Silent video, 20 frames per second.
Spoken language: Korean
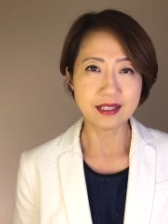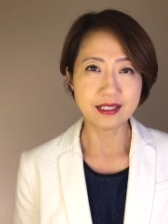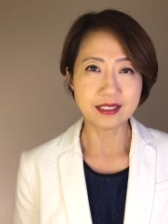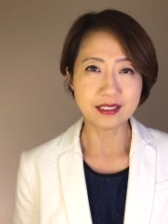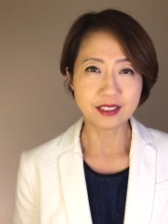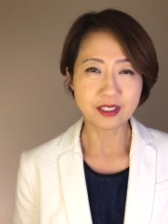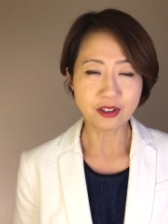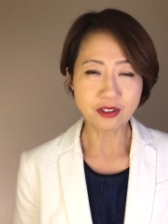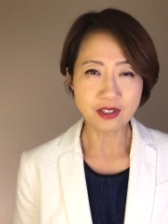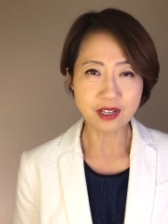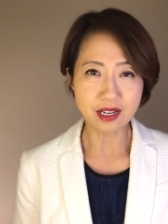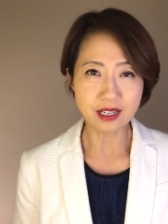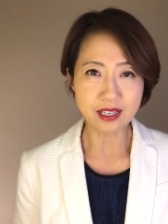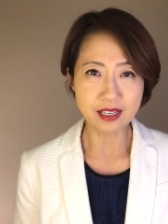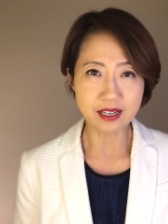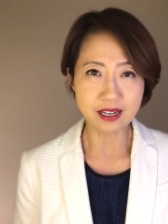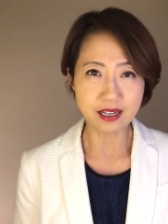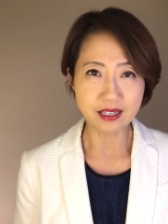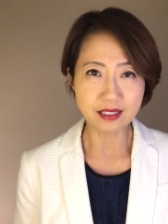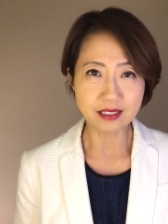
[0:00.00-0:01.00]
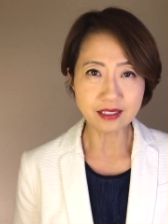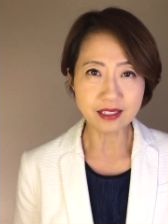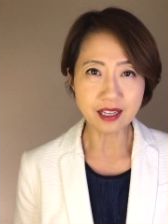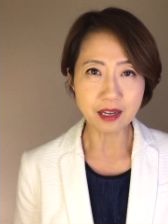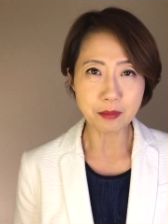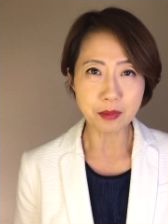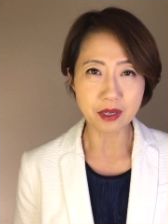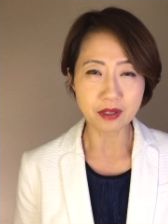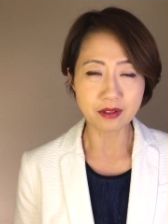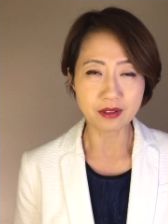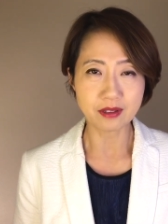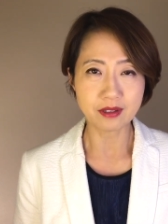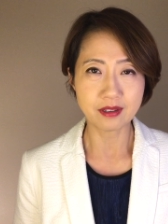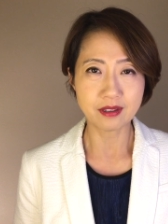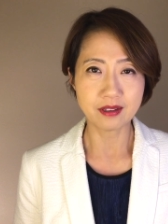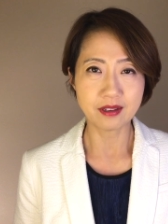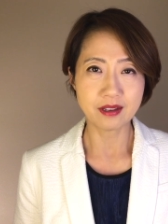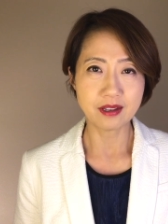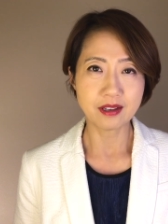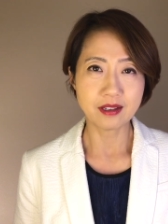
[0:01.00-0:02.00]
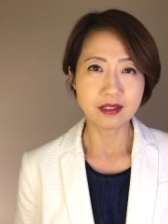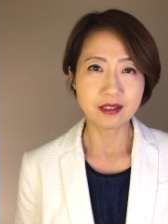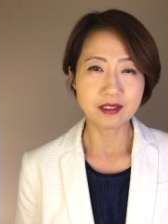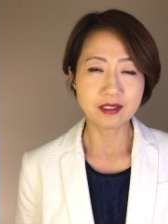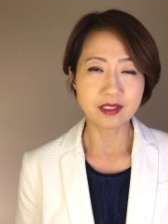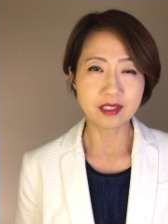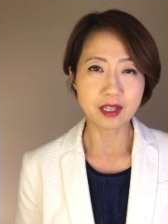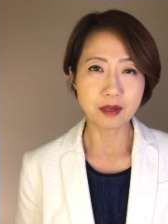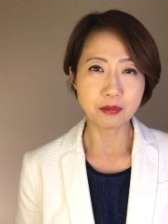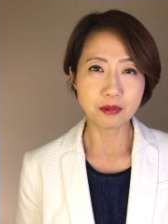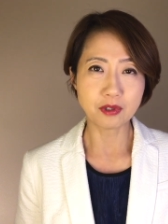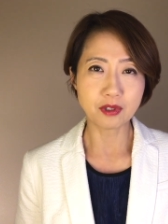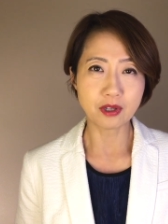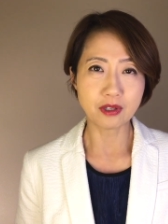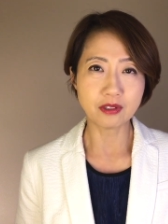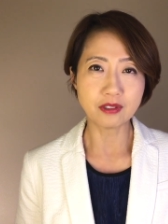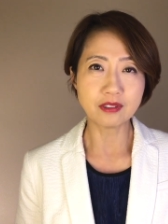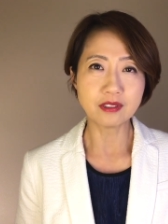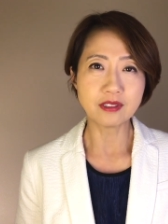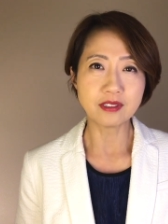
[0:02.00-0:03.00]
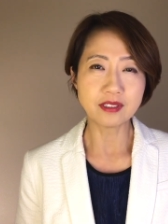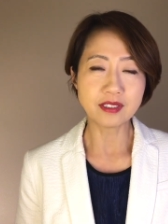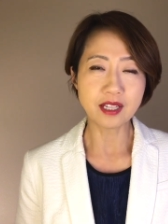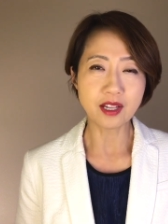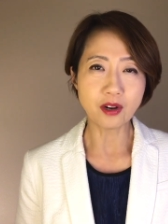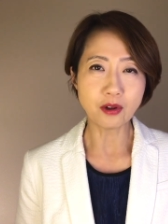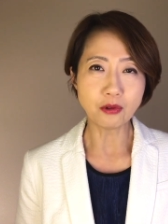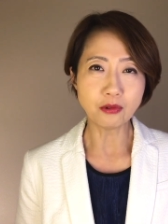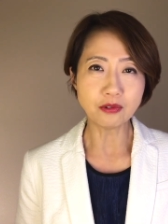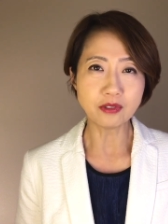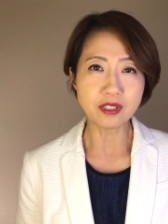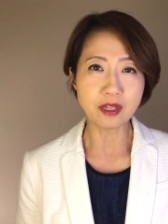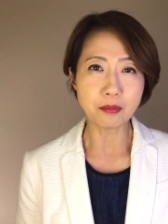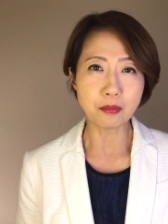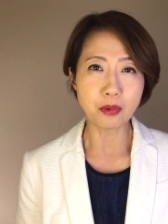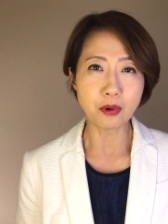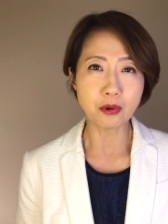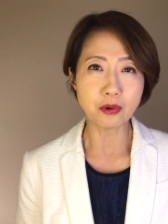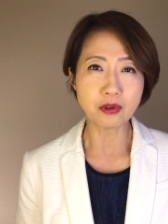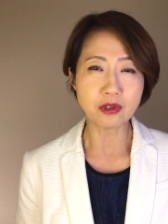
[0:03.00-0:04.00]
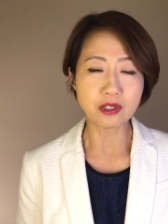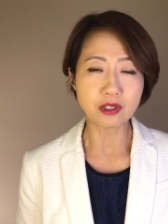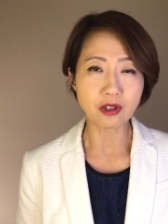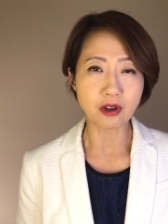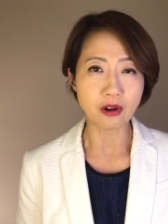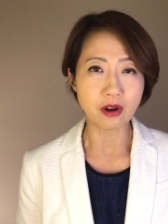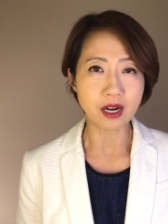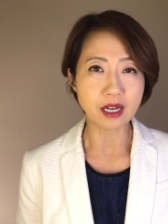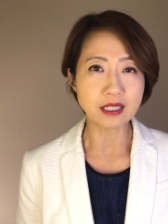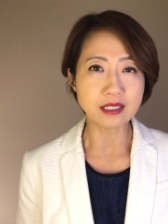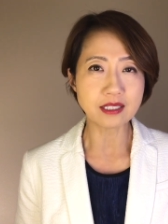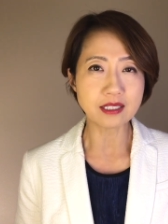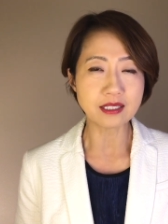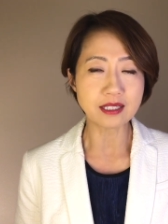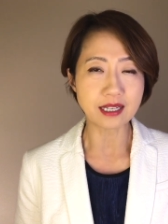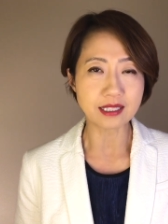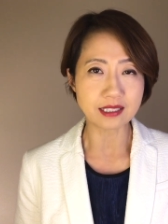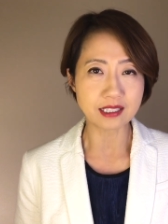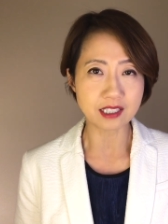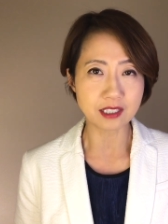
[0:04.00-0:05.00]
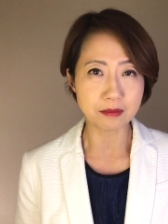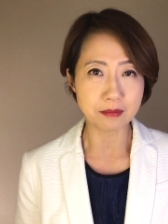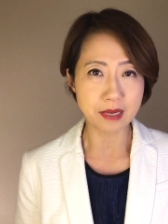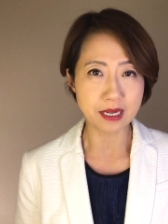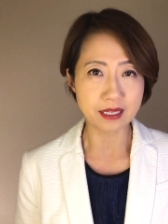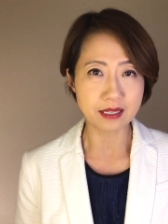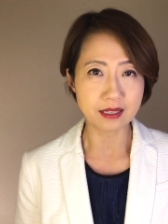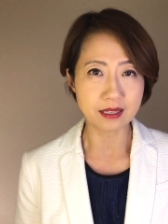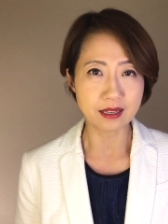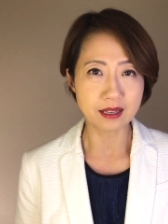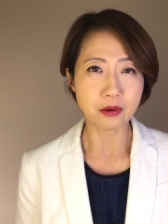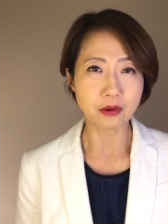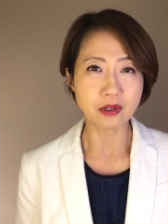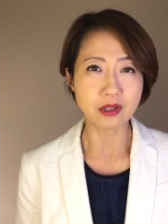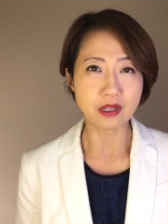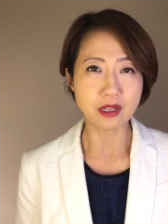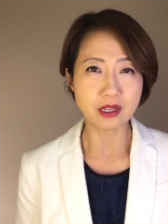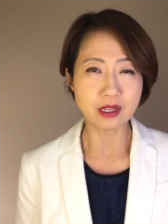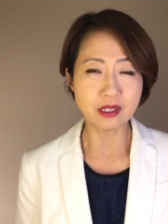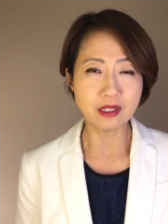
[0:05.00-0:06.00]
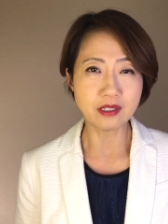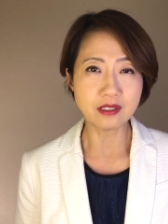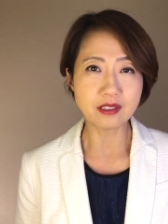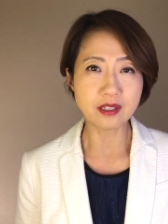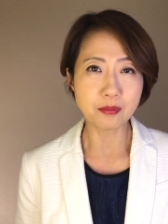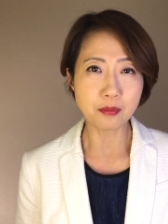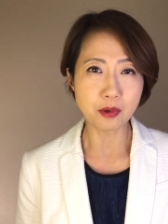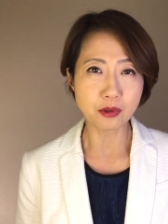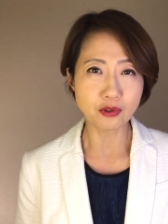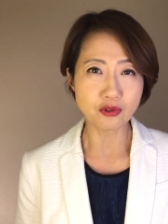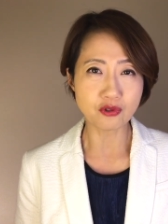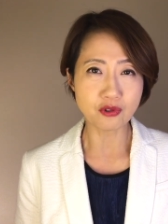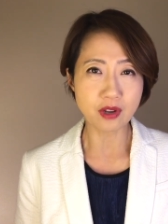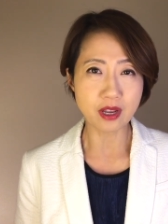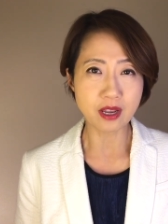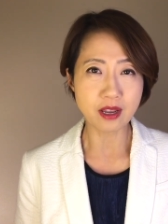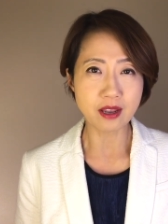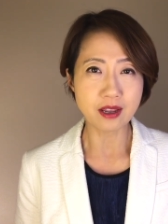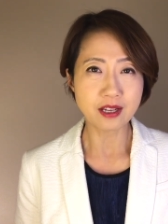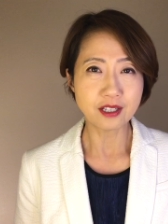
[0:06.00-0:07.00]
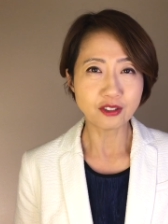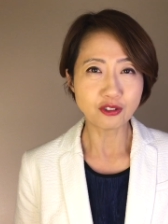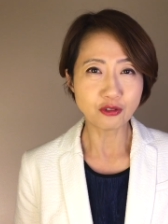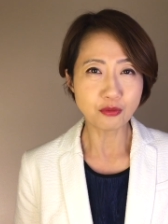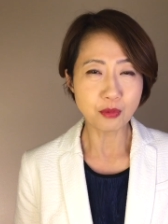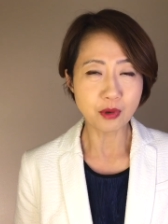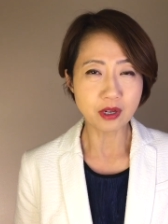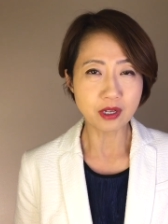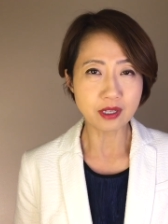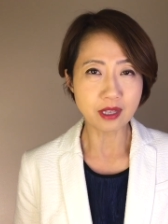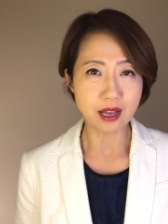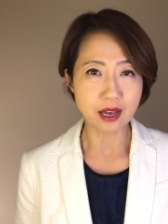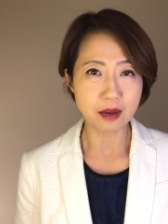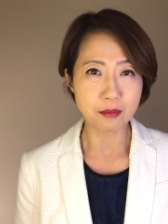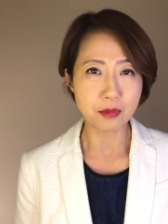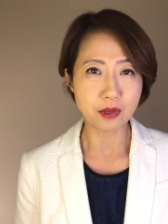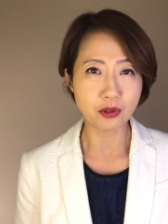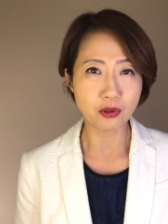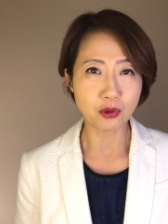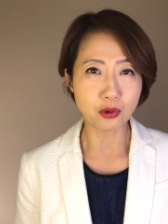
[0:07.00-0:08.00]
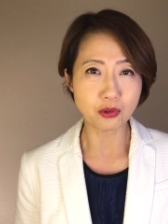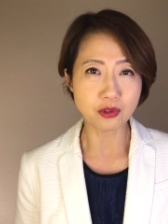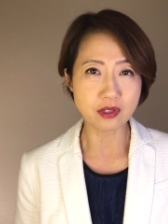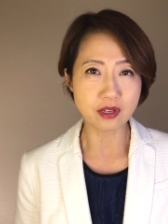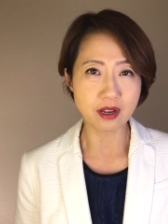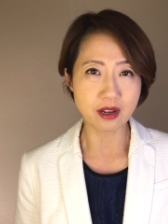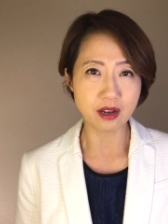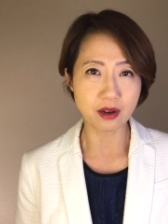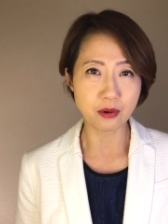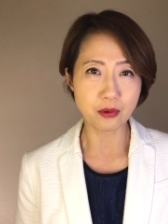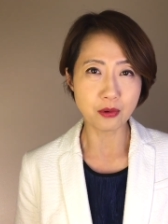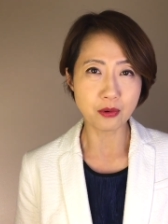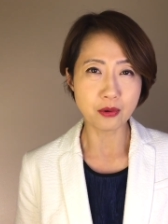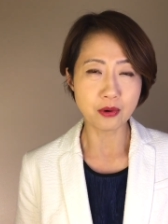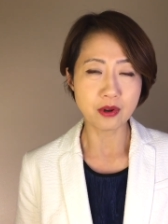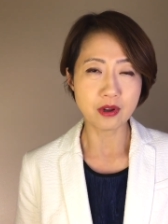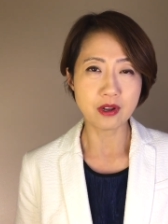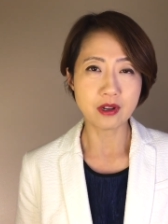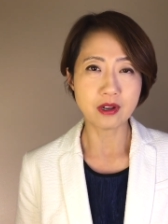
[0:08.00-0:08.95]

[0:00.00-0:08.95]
성장기가 끝나면 그때부터는 새로운 세포를 더하지는 않지만 있는 세포 중에 수명이 다하면 교체하고